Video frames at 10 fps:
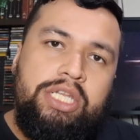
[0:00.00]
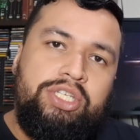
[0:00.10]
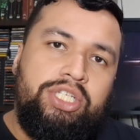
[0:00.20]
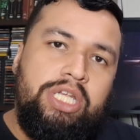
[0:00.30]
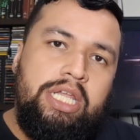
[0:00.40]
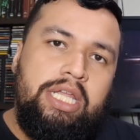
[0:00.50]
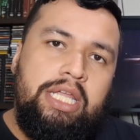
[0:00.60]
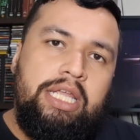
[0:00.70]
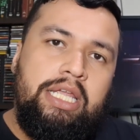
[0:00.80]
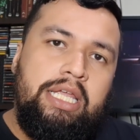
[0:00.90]

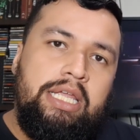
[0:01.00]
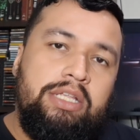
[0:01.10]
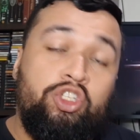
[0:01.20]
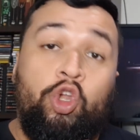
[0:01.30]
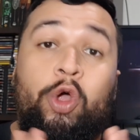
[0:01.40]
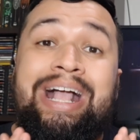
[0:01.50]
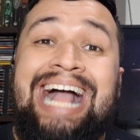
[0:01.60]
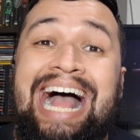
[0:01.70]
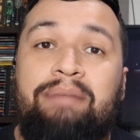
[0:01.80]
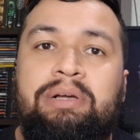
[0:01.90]
de
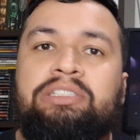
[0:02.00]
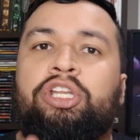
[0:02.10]
Sorocaba,